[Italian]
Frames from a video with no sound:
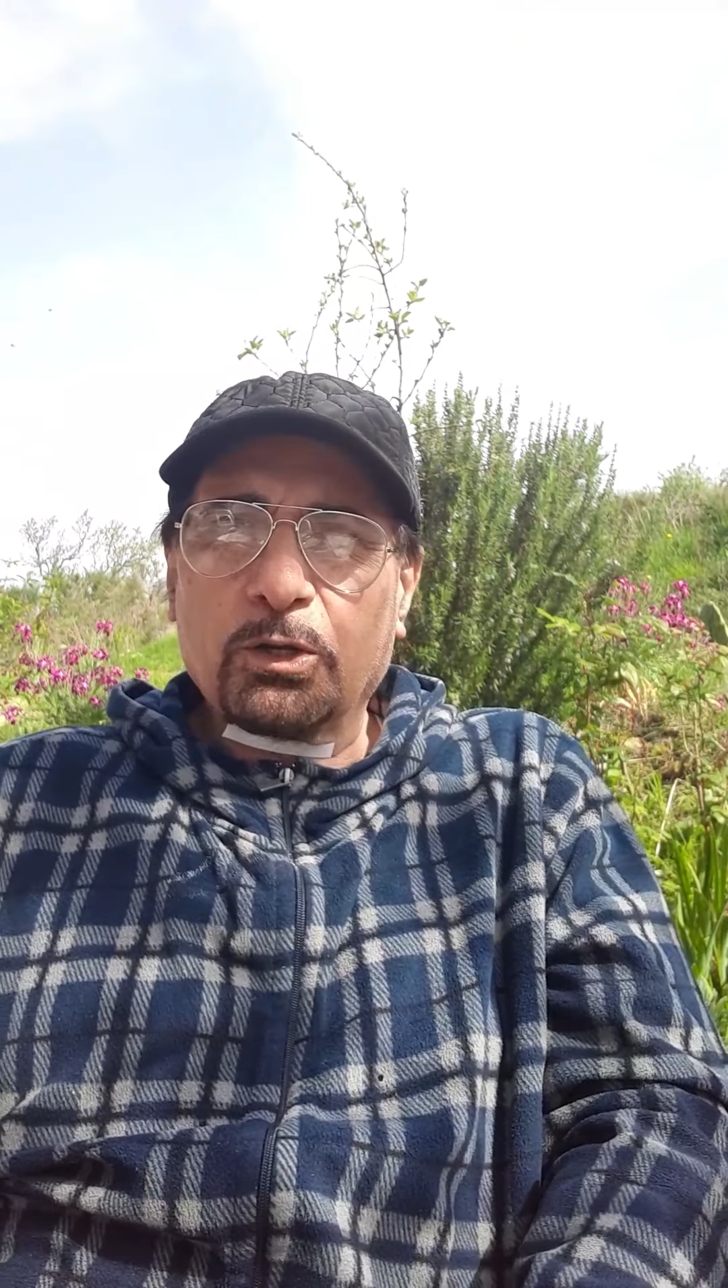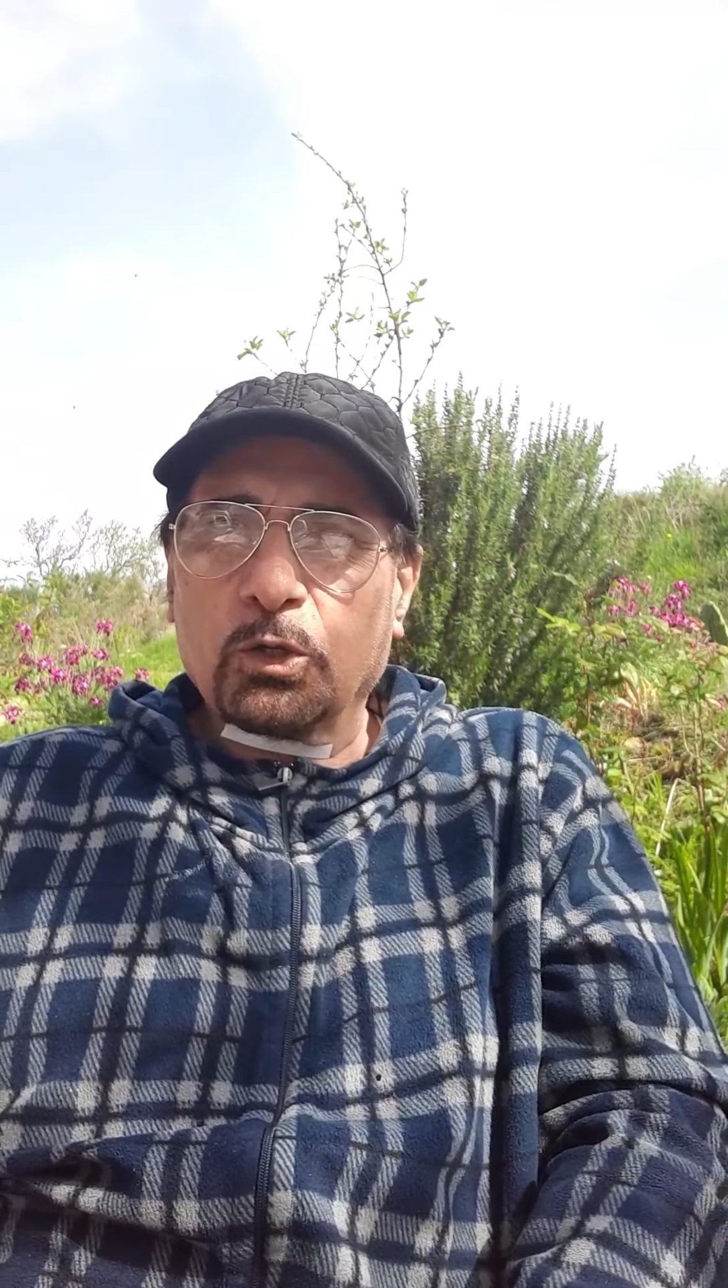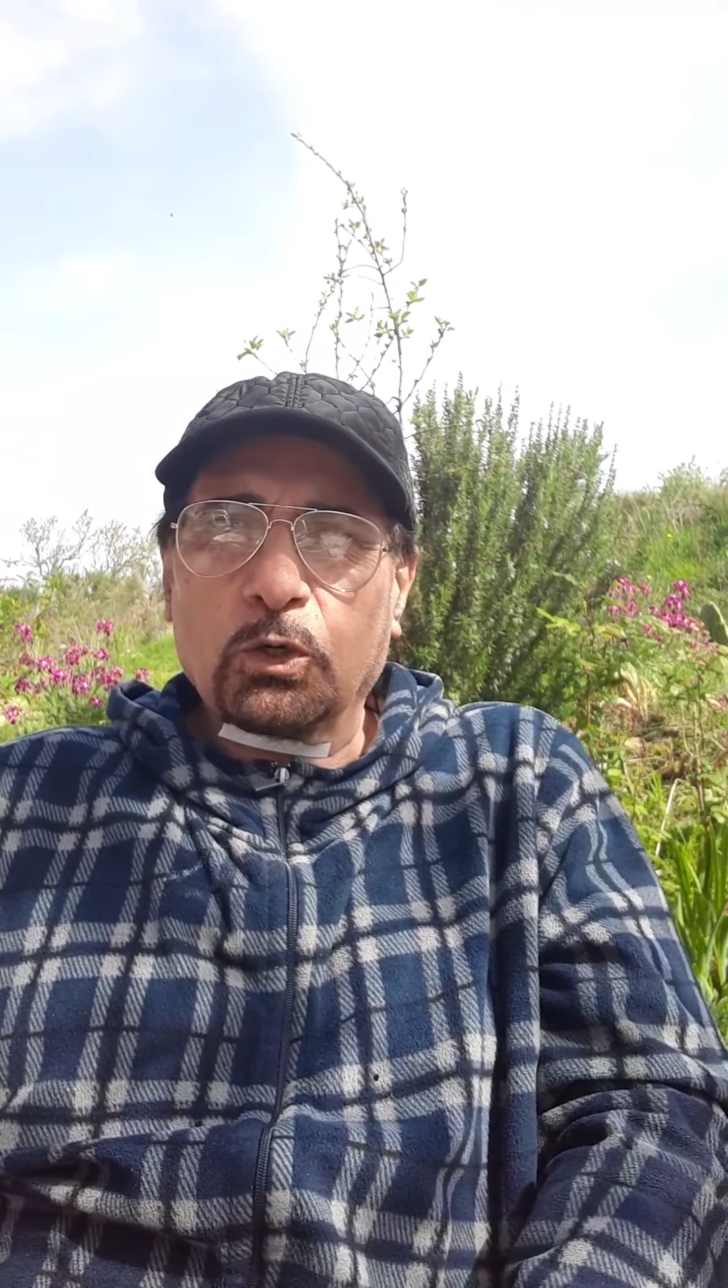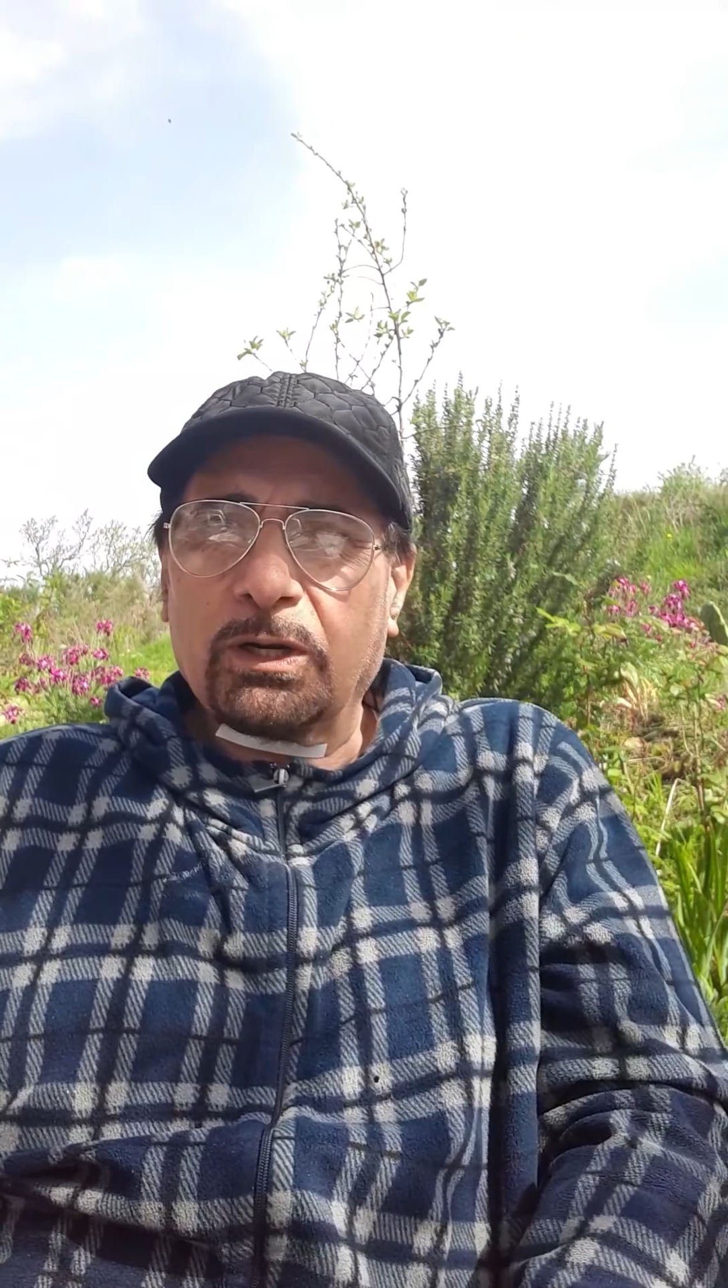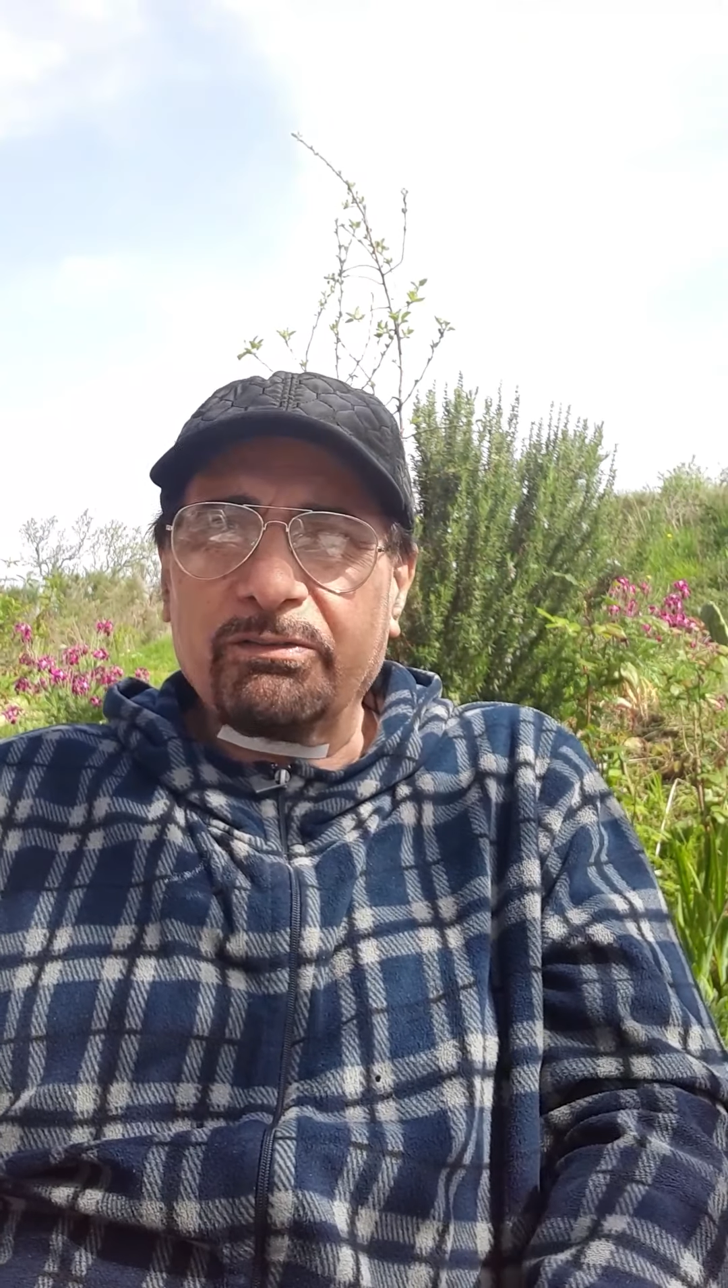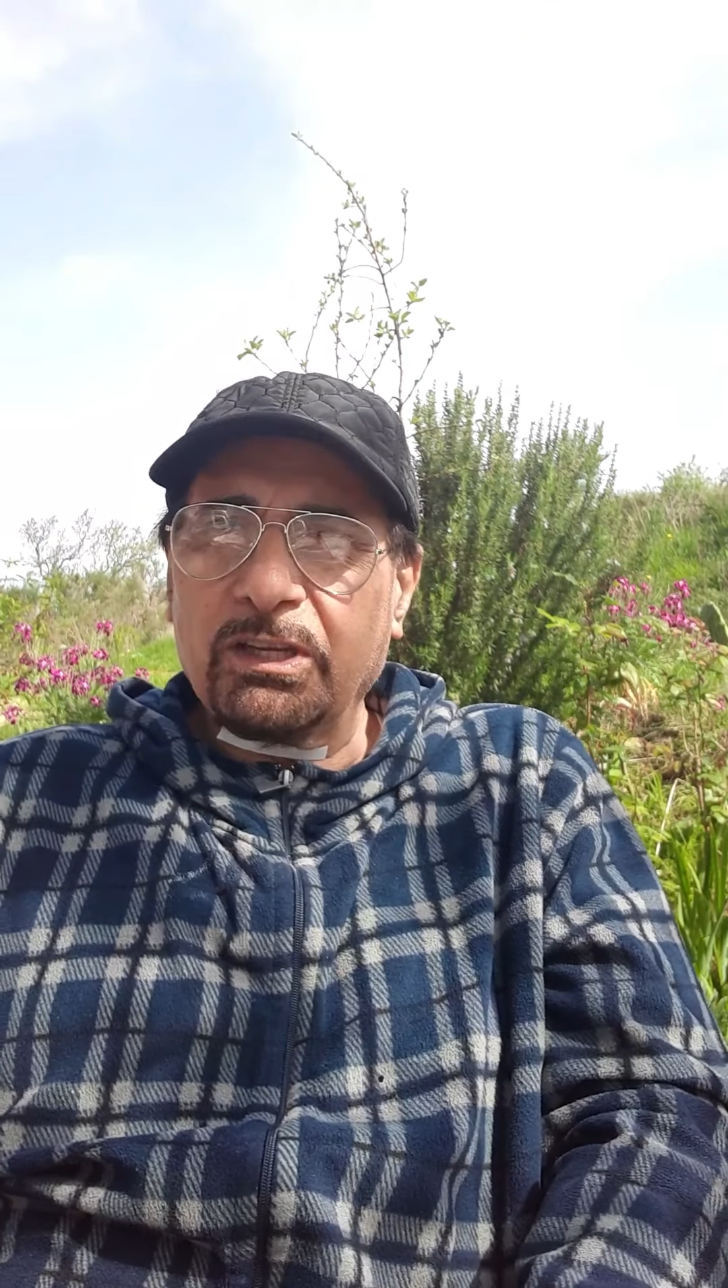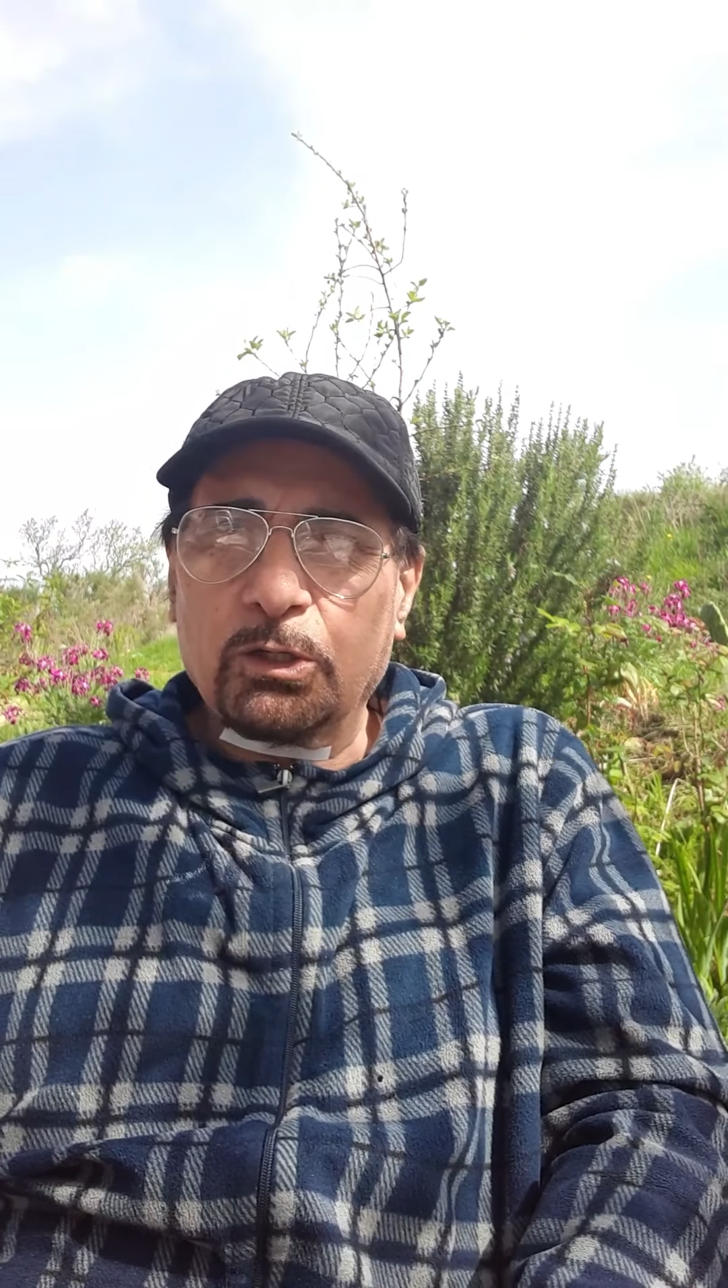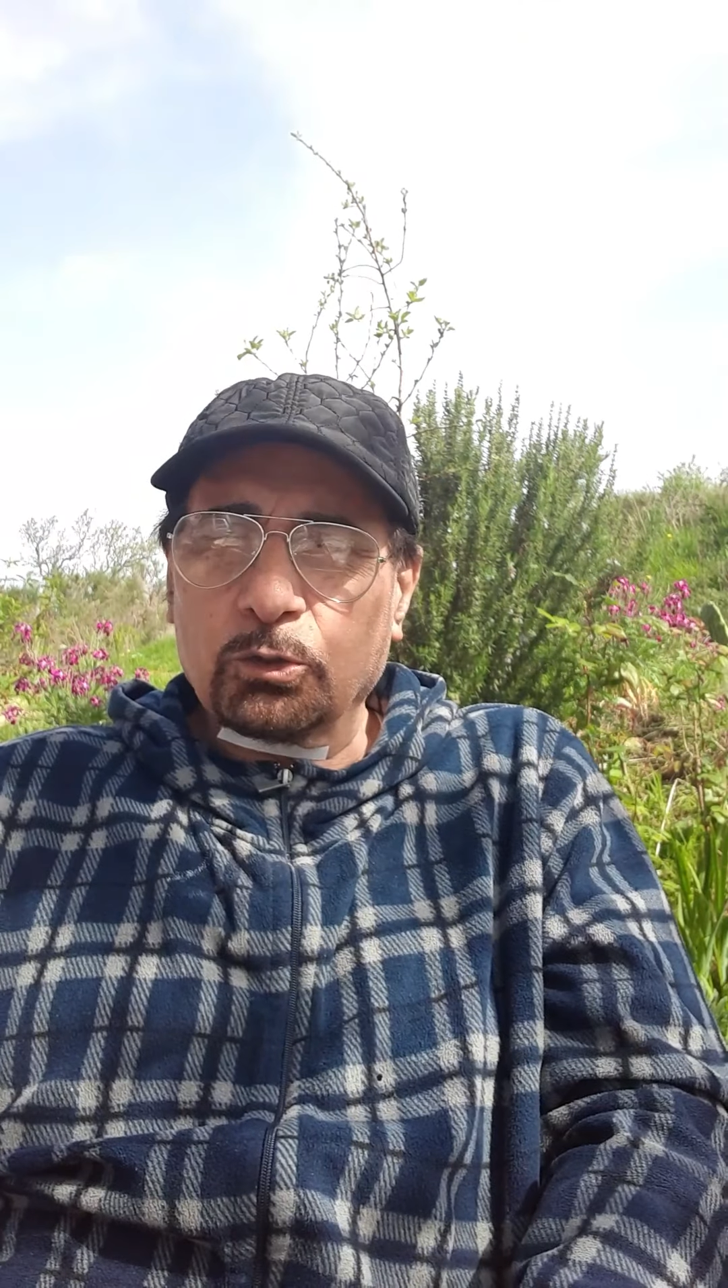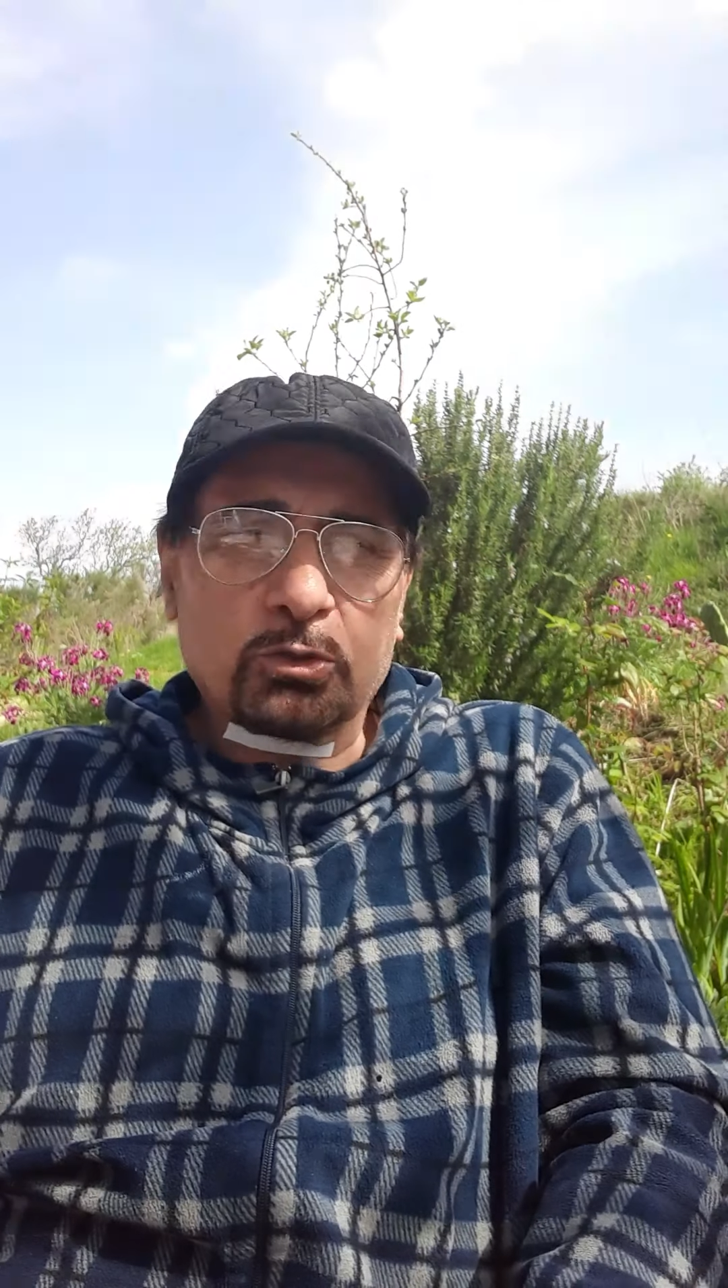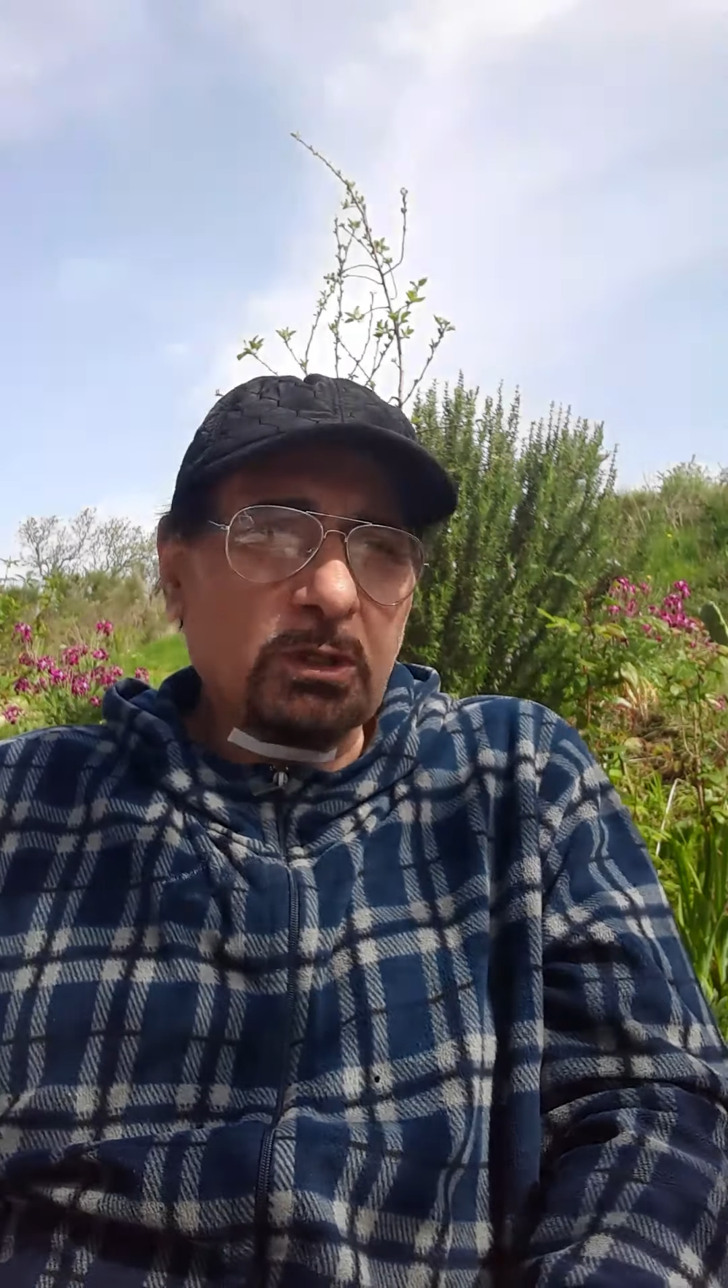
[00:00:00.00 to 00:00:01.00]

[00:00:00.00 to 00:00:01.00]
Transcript: coronavirus.